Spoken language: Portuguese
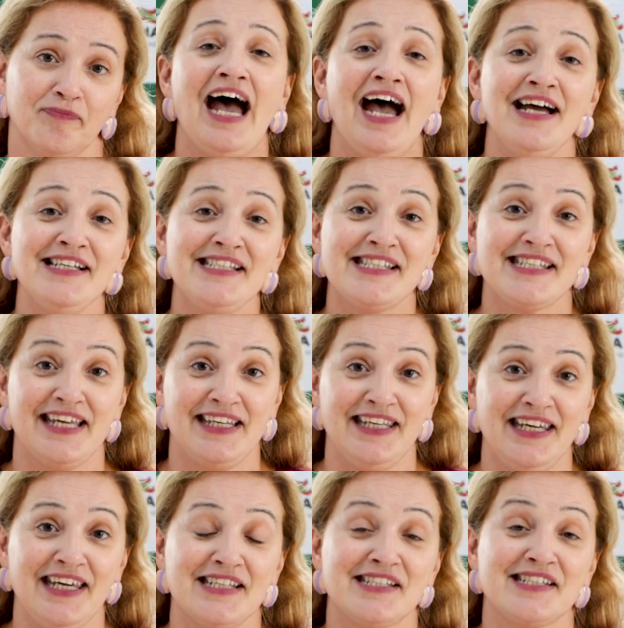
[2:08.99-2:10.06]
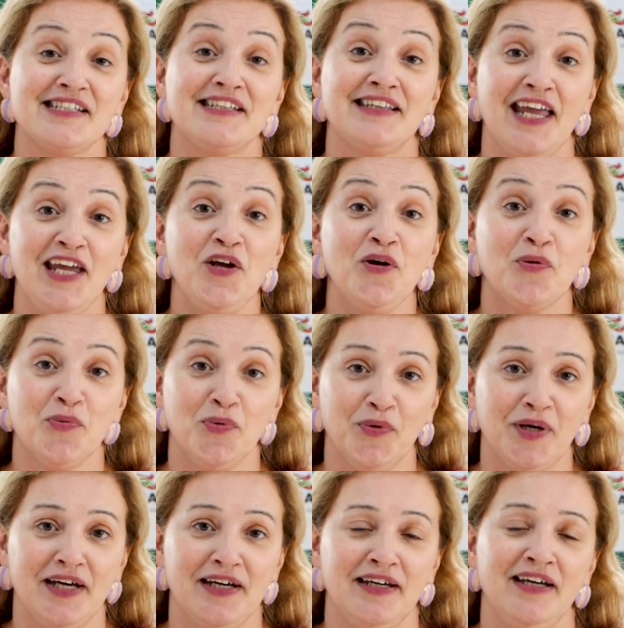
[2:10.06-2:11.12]
A ranceníase tem
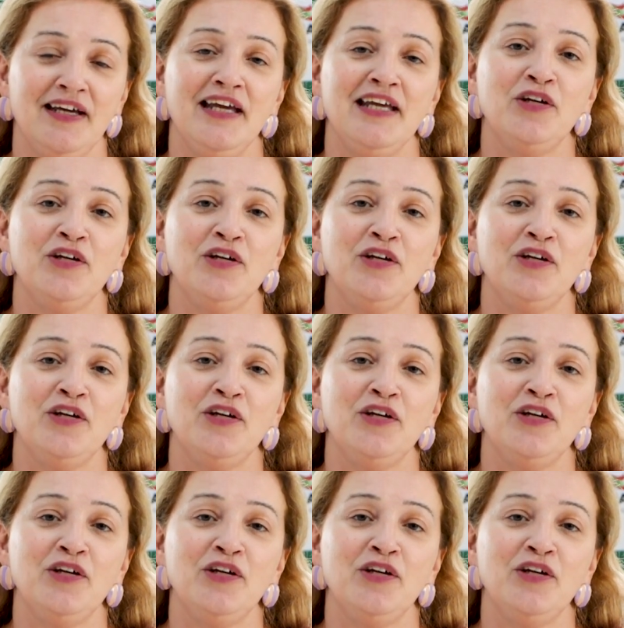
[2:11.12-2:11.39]
cura